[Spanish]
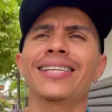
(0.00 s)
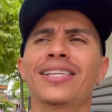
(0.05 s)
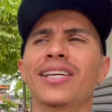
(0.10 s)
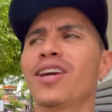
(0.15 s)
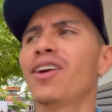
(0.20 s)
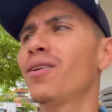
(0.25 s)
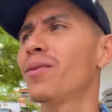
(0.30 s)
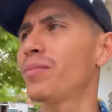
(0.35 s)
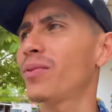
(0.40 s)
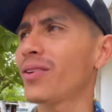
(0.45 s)

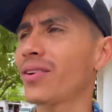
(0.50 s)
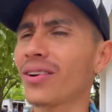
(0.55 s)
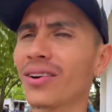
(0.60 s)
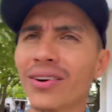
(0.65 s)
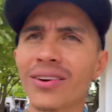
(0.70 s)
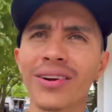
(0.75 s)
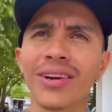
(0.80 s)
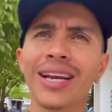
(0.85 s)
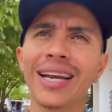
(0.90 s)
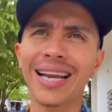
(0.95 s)
sigo por
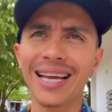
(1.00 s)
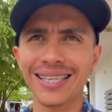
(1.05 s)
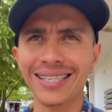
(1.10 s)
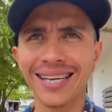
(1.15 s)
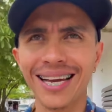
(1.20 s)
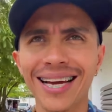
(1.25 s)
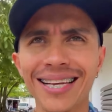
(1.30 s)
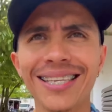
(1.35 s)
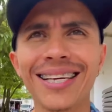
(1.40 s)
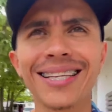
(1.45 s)
las
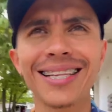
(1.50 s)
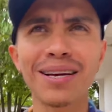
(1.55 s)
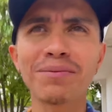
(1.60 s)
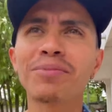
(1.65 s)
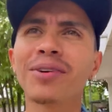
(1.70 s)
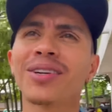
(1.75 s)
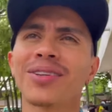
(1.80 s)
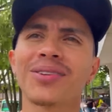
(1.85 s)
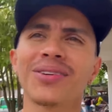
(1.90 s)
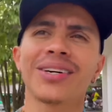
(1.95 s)
calles de
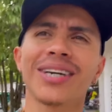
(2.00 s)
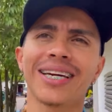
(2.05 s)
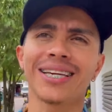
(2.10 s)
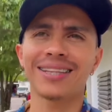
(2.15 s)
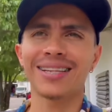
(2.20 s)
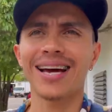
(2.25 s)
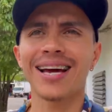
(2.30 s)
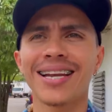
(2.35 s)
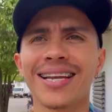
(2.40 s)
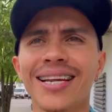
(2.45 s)
Puerto
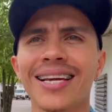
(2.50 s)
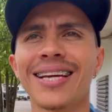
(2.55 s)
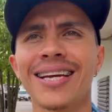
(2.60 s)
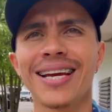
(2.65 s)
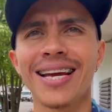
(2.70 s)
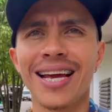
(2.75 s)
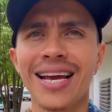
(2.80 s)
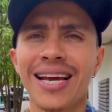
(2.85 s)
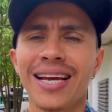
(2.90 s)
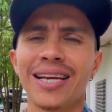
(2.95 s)
Gaitá.
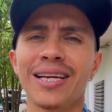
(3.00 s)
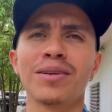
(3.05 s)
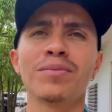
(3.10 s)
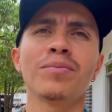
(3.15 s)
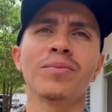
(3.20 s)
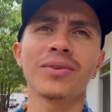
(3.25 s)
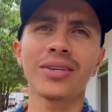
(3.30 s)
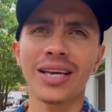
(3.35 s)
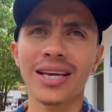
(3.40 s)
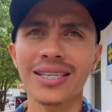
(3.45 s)

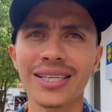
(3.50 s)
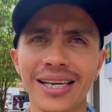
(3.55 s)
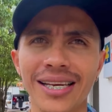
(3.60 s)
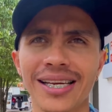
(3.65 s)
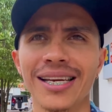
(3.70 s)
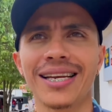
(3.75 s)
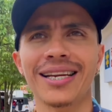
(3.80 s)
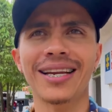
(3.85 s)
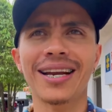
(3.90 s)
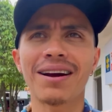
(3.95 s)
Voy a
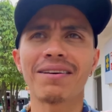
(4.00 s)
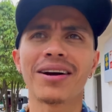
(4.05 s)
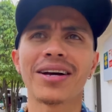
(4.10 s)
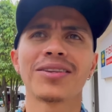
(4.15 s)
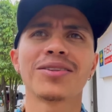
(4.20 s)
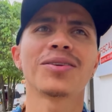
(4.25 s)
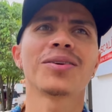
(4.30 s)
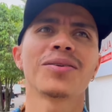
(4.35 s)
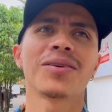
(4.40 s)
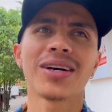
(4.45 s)
seguir
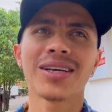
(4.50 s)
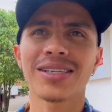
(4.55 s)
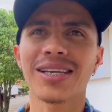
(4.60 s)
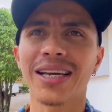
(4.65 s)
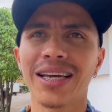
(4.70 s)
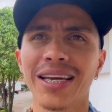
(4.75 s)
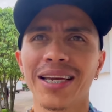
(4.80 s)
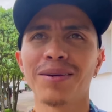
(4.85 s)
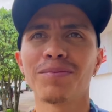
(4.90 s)
grabando y voy a seguir